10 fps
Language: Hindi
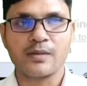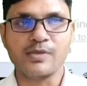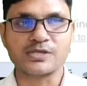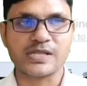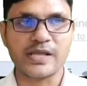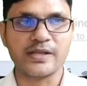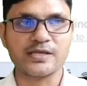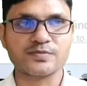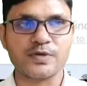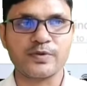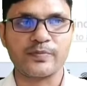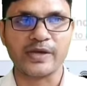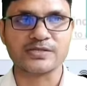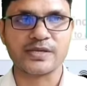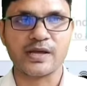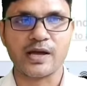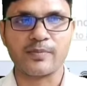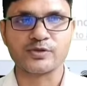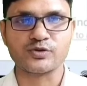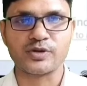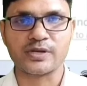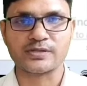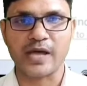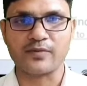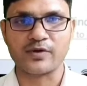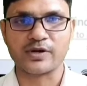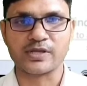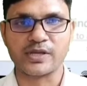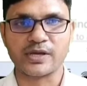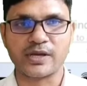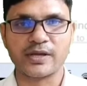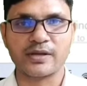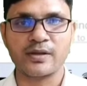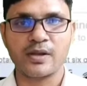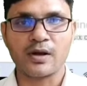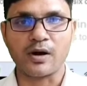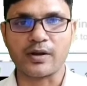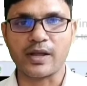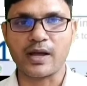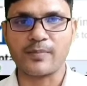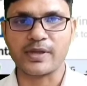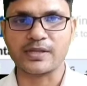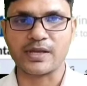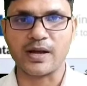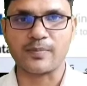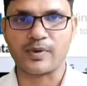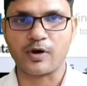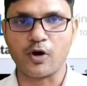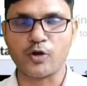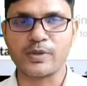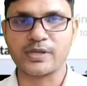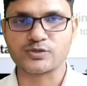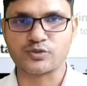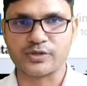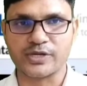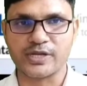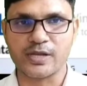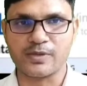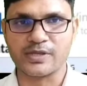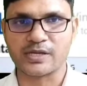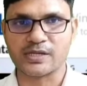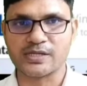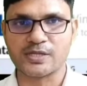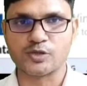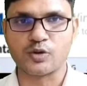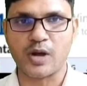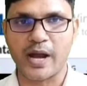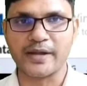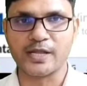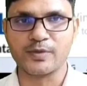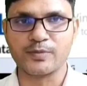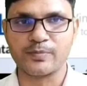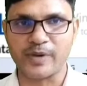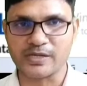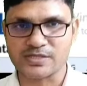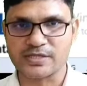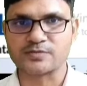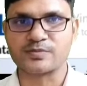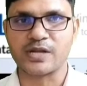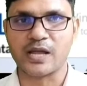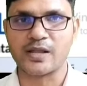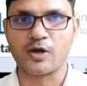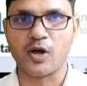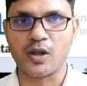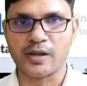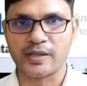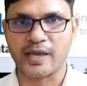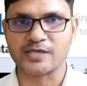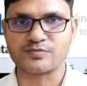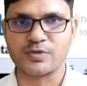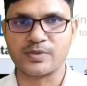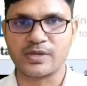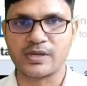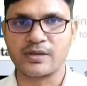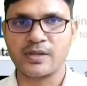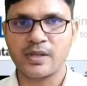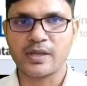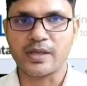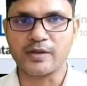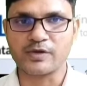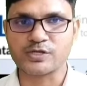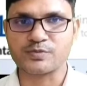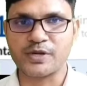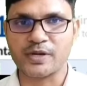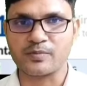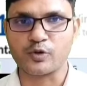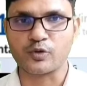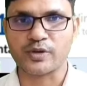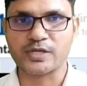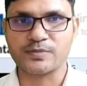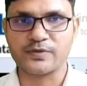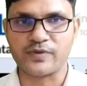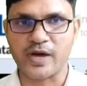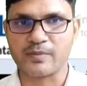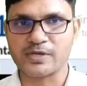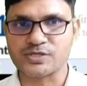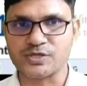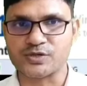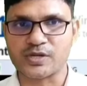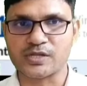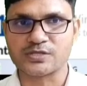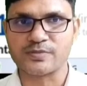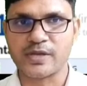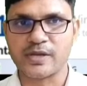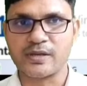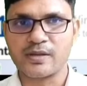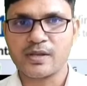मिस मिसलेनियस में भी पैसे यहाँ पे जो है डाइवर्ट किए गए हैं और यहाँ पे यदि आप और भी इसको डिटेल में देखना चाहते हो तो आईटी में भी पैसे इसमें डाले गए ऑयल एंड गैस में भी है इन्वेस्टमेंट एंड ब्रोकरेज में फार्मास्यूटिकल्स में है